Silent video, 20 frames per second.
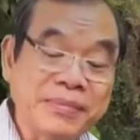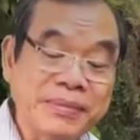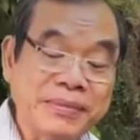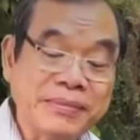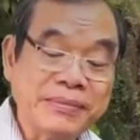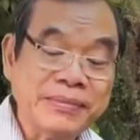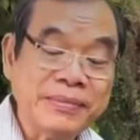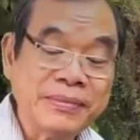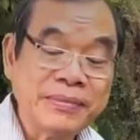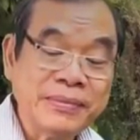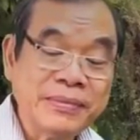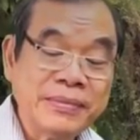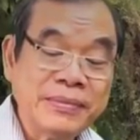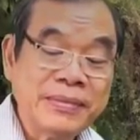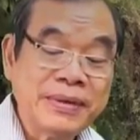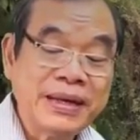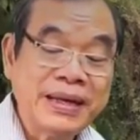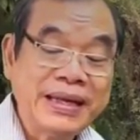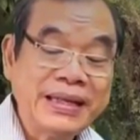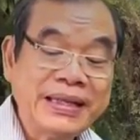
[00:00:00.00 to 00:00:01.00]
Quả thực,
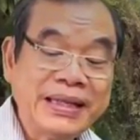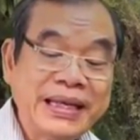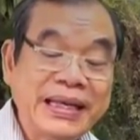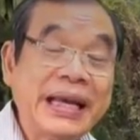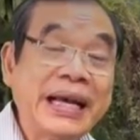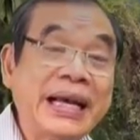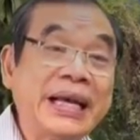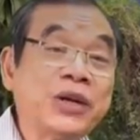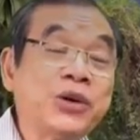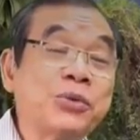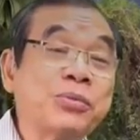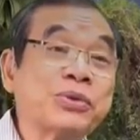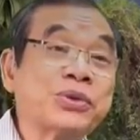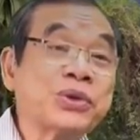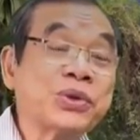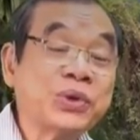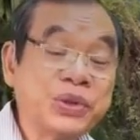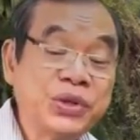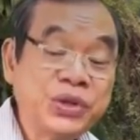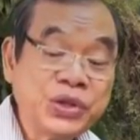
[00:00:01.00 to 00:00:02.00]
ông là một người
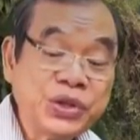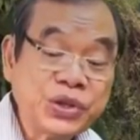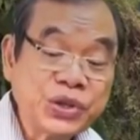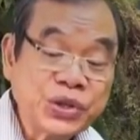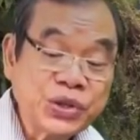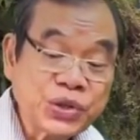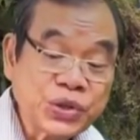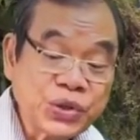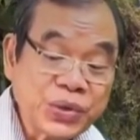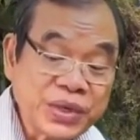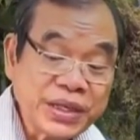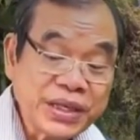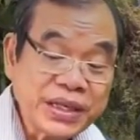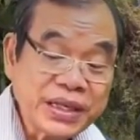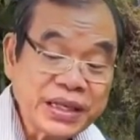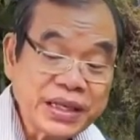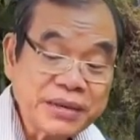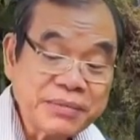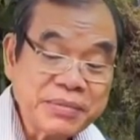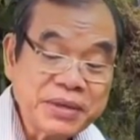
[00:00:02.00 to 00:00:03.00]
triệu phú đích thực.
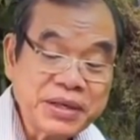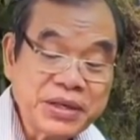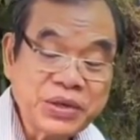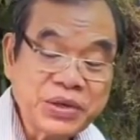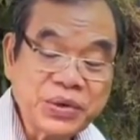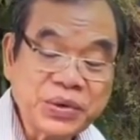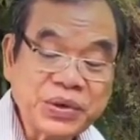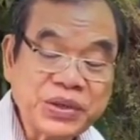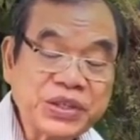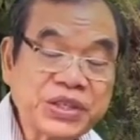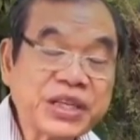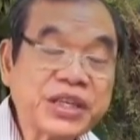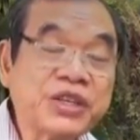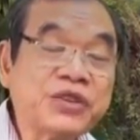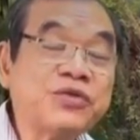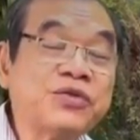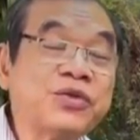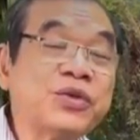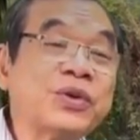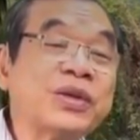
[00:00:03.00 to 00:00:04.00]

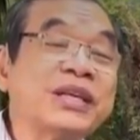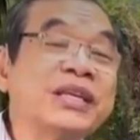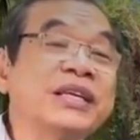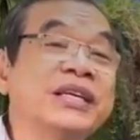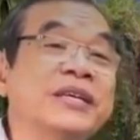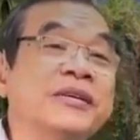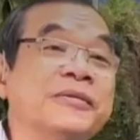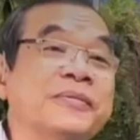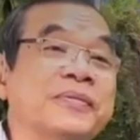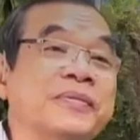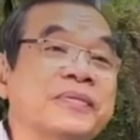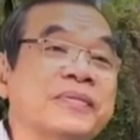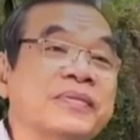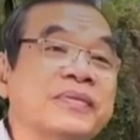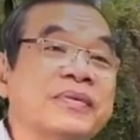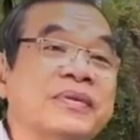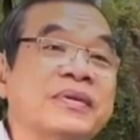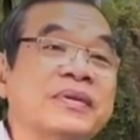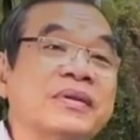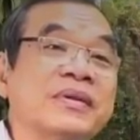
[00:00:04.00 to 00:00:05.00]
Ông giàu không
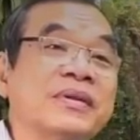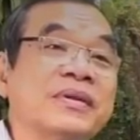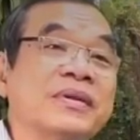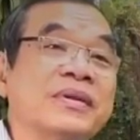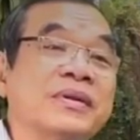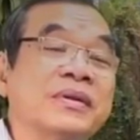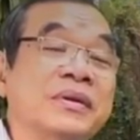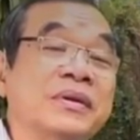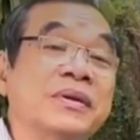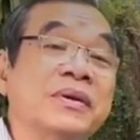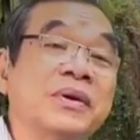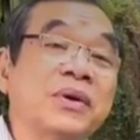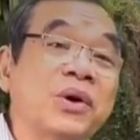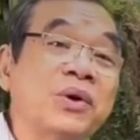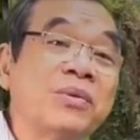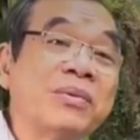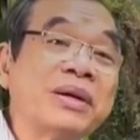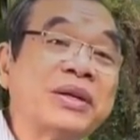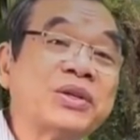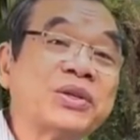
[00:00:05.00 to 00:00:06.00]
phải vì số
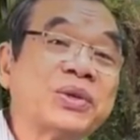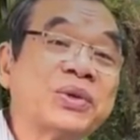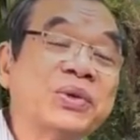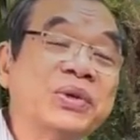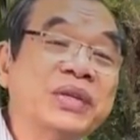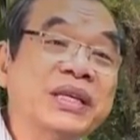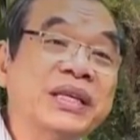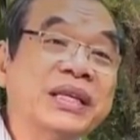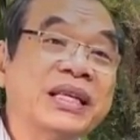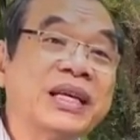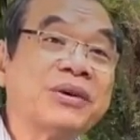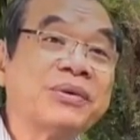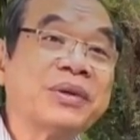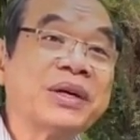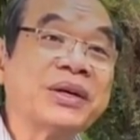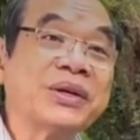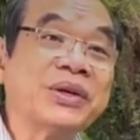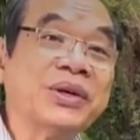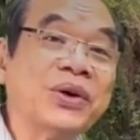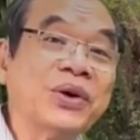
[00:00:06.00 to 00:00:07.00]
tiền ông có
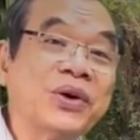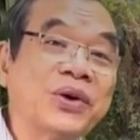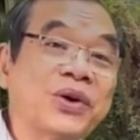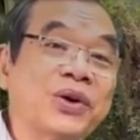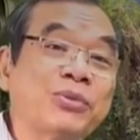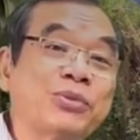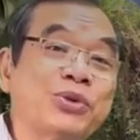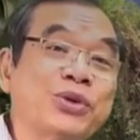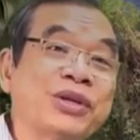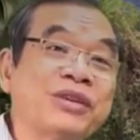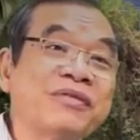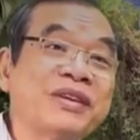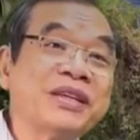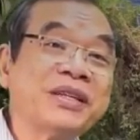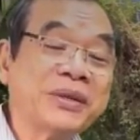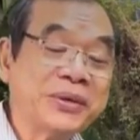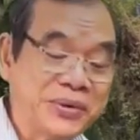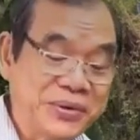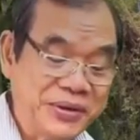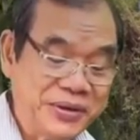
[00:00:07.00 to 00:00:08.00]
được,
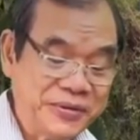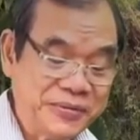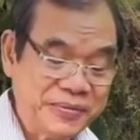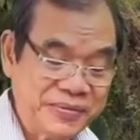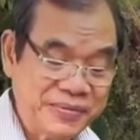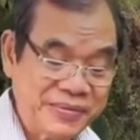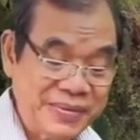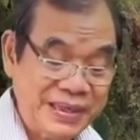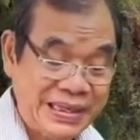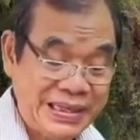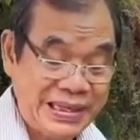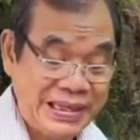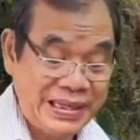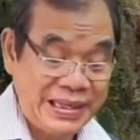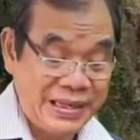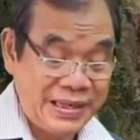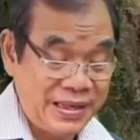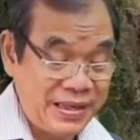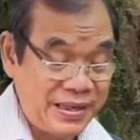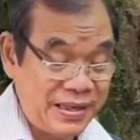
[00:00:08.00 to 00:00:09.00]
mà giàu vì
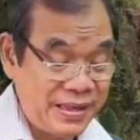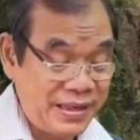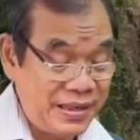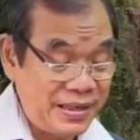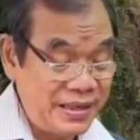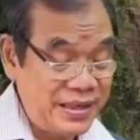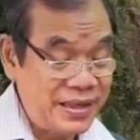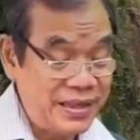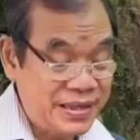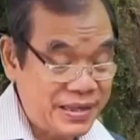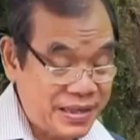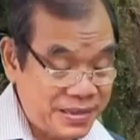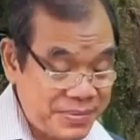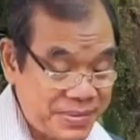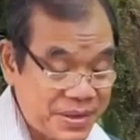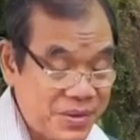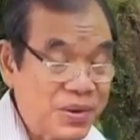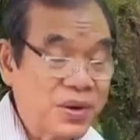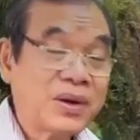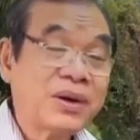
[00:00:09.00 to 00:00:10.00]
tấm
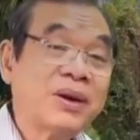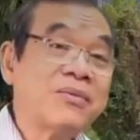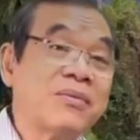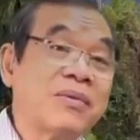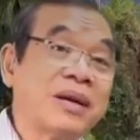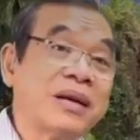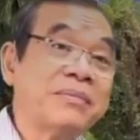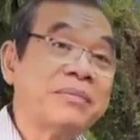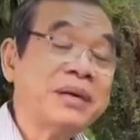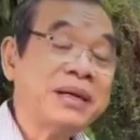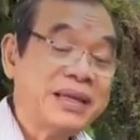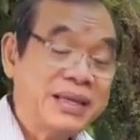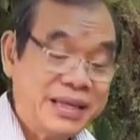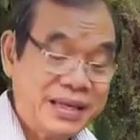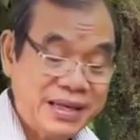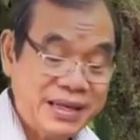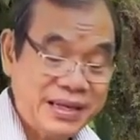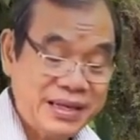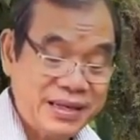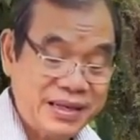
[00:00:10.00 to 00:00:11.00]
lòng từ thiện
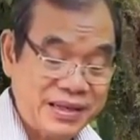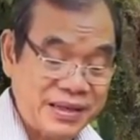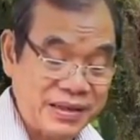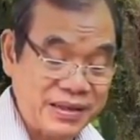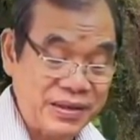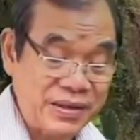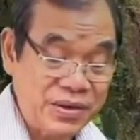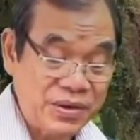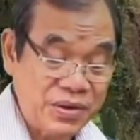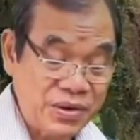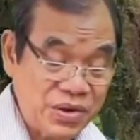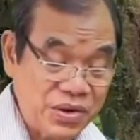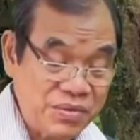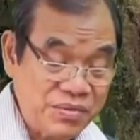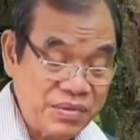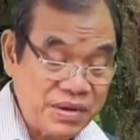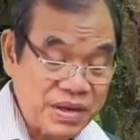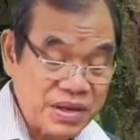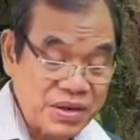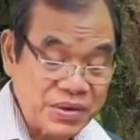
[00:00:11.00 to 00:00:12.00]
bác ái của
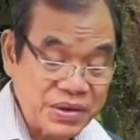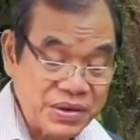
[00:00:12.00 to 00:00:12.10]
ông.